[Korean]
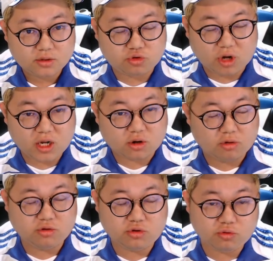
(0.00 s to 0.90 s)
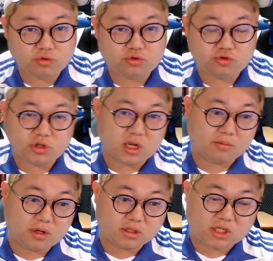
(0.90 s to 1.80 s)
수아레즈 어느 정도
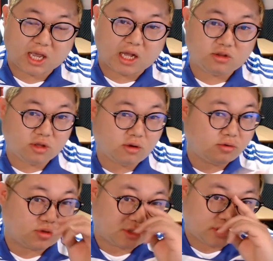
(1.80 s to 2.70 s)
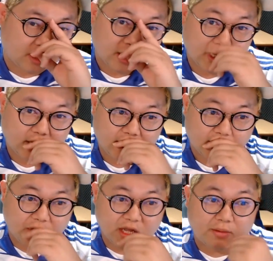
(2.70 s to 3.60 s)
수준이냐면 제가 뛰어도
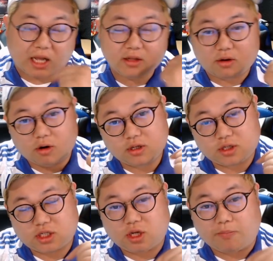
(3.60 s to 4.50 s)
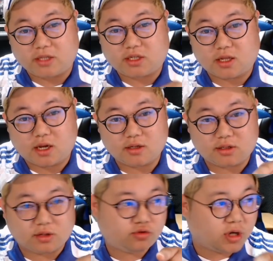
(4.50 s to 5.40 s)
왜냐면 나는 거기서 직접 봤잖아. 그래서
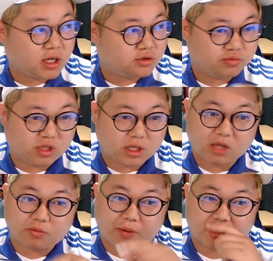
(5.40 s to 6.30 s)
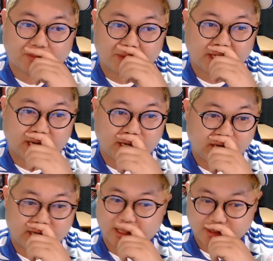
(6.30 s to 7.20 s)
내가 수아리즈 움직임 계속 봤단
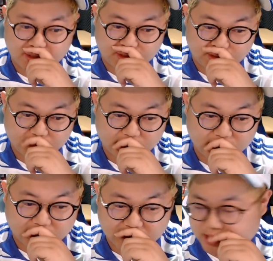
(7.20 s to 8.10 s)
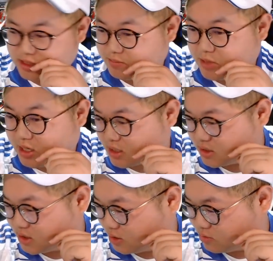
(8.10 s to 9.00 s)
말이야. 어, 진짜 이제 심각해
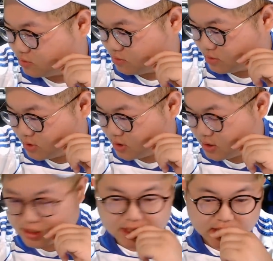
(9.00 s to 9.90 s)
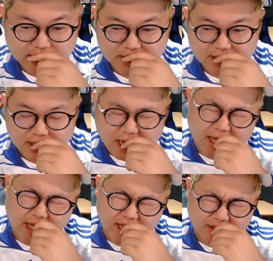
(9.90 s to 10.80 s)
진짜로.
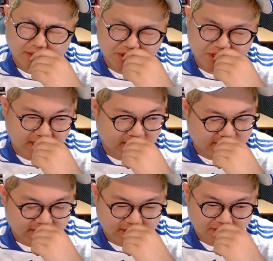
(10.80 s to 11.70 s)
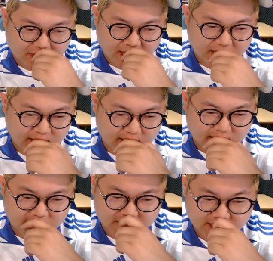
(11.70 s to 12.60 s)
아 너무 심각해 진짜로. 아,